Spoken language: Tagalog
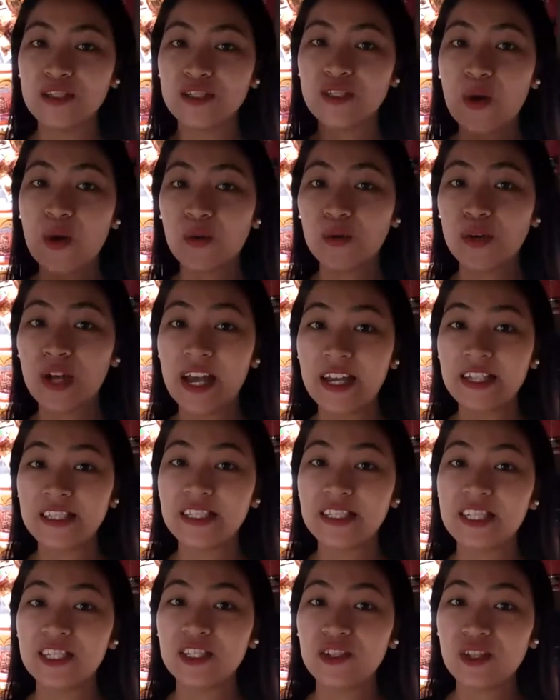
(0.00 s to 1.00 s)
So
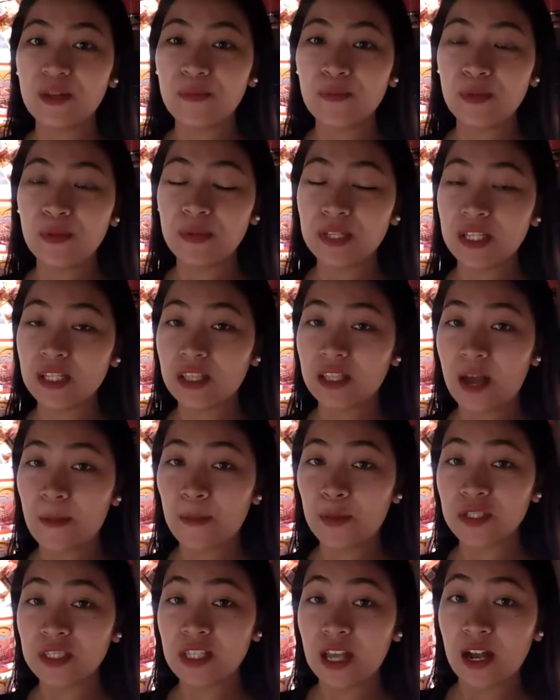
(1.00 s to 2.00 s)
guys, dito na po
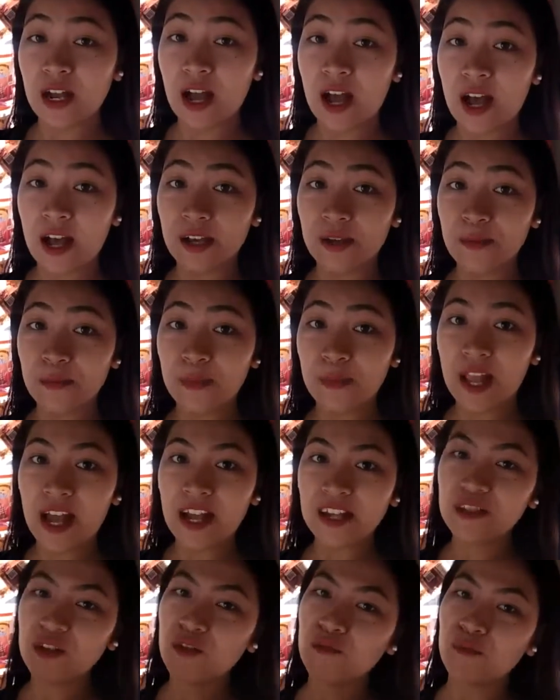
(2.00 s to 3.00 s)
matatapos ang aking
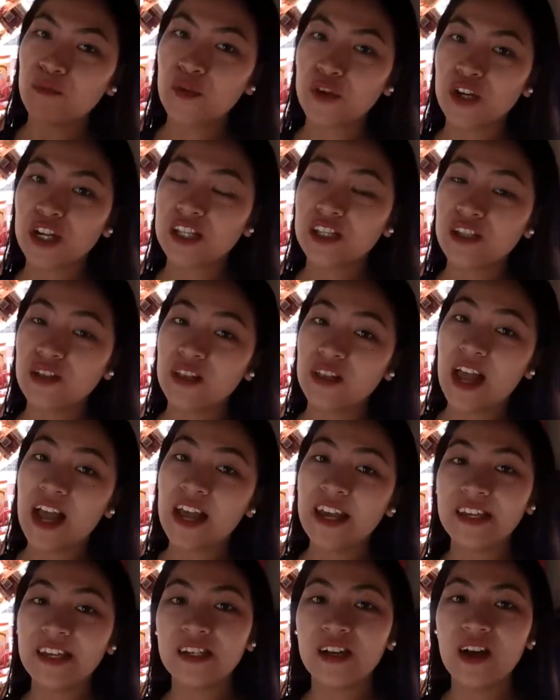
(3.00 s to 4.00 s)
vlog. Don't forget to
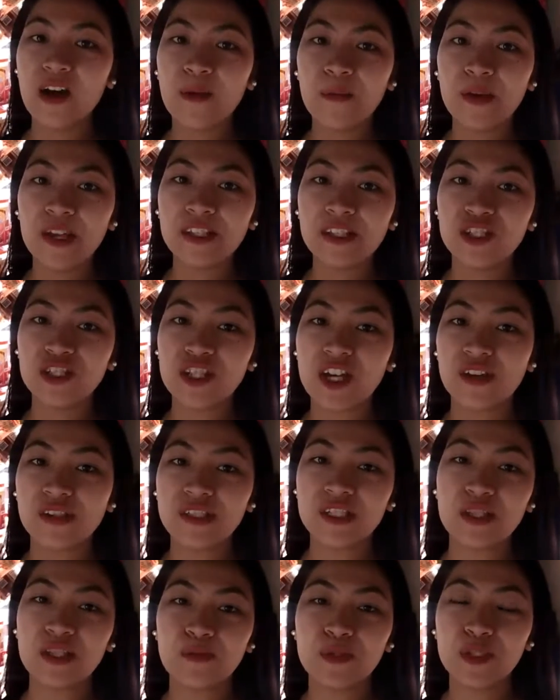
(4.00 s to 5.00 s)
like, comment, share,
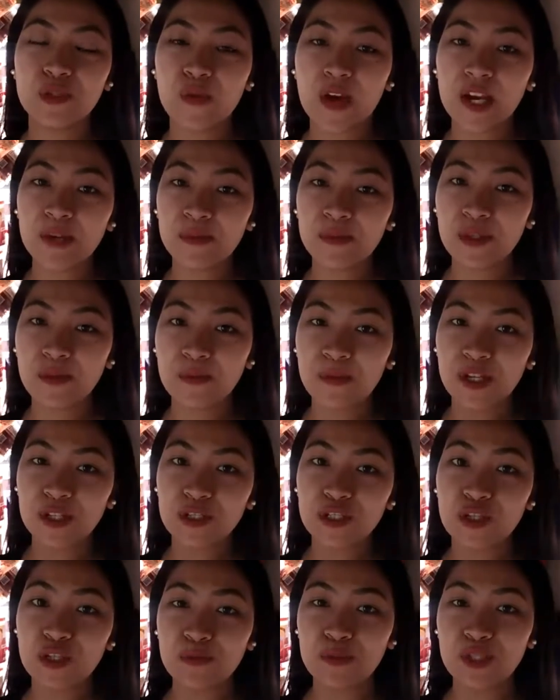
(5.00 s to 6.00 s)
and subscribe to my
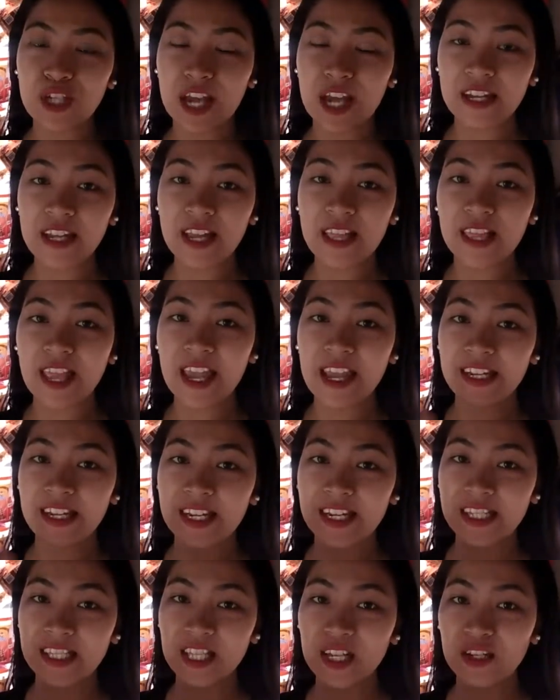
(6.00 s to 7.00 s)
YouTube channel
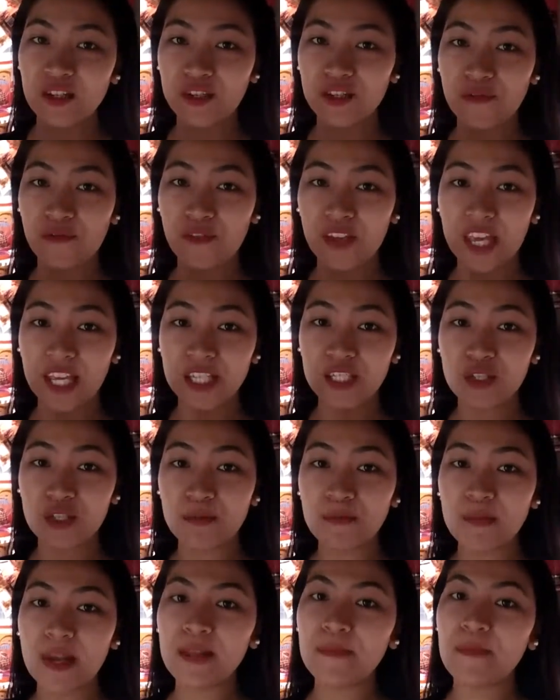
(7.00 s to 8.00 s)
and hit the
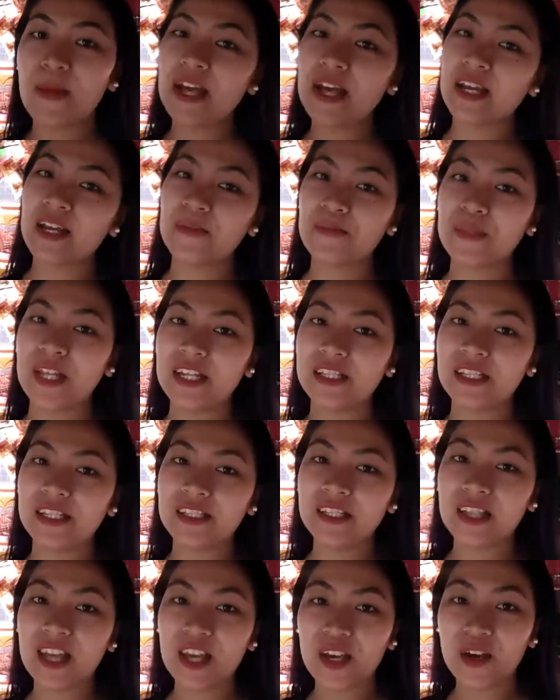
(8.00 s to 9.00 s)
notification bell para
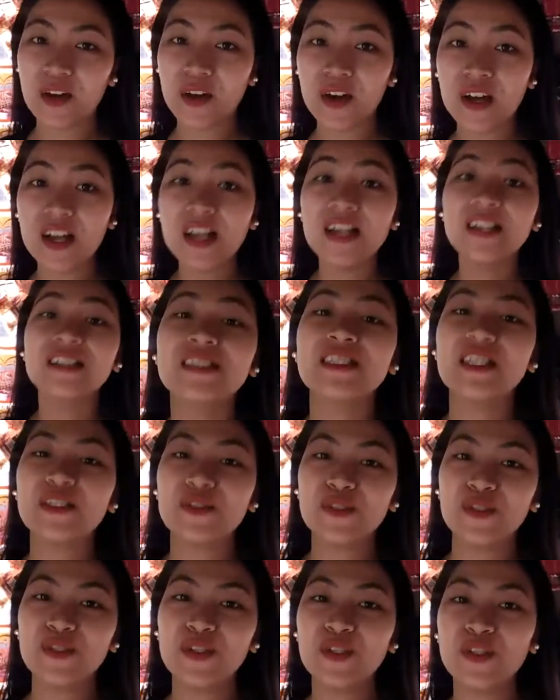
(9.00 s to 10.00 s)
updated kayo sa
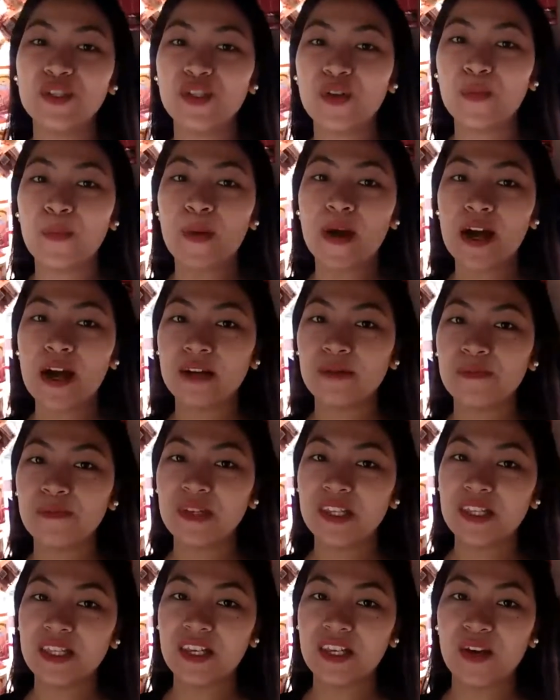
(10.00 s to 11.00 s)
susunod ko pang
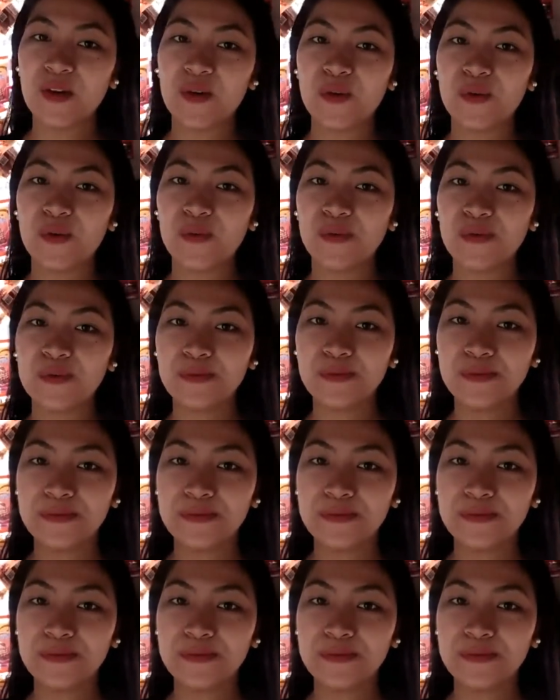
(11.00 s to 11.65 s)
video.